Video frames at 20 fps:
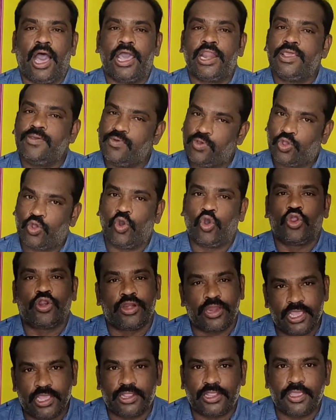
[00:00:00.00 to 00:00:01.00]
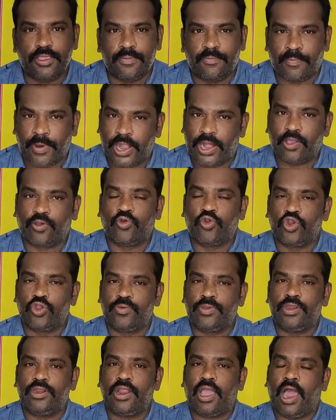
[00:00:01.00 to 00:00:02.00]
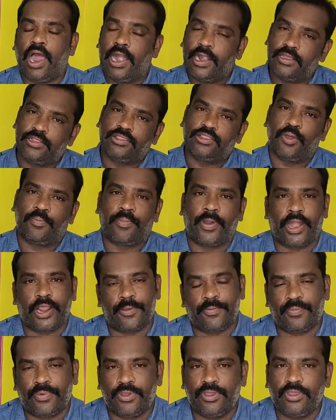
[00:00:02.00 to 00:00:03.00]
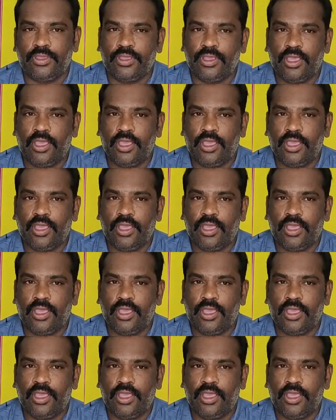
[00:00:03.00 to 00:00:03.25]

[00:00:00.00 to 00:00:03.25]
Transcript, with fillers: அறிவுக்கோர் நீதி படக்குழுவின் அடுத்த படைப்பு